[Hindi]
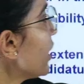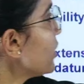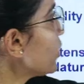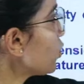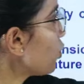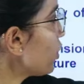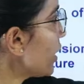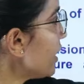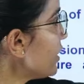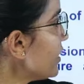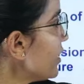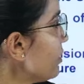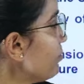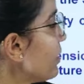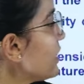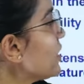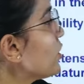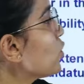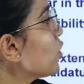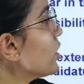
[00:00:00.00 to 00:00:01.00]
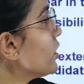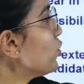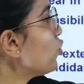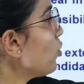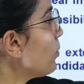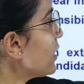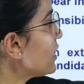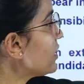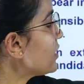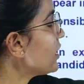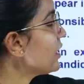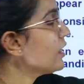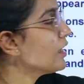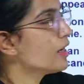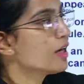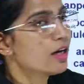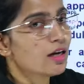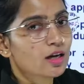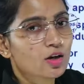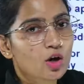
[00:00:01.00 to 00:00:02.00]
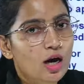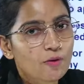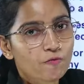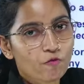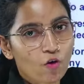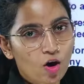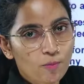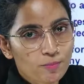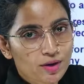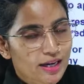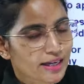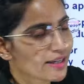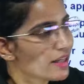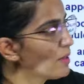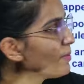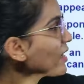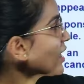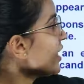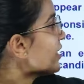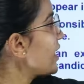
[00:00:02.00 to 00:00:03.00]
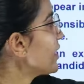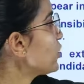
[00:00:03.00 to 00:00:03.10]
स्टूडेंट जिन बच्चों जो बच्चे का फॉर्म नहीं भरा जा